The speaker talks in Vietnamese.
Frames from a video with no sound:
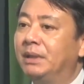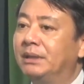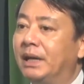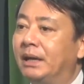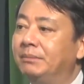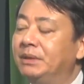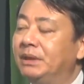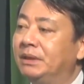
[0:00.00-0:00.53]

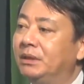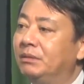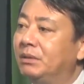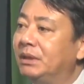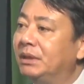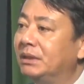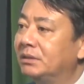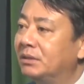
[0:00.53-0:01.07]
Đây cũng là
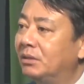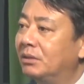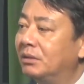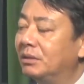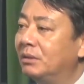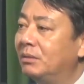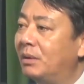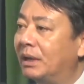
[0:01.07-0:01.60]
dịp để
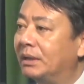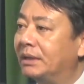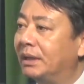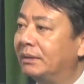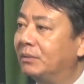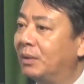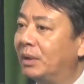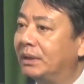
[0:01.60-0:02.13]
thúc đẩy
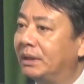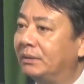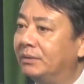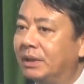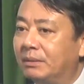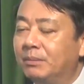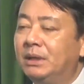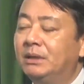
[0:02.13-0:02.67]
văn hóa đọc
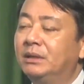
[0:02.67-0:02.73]
nâng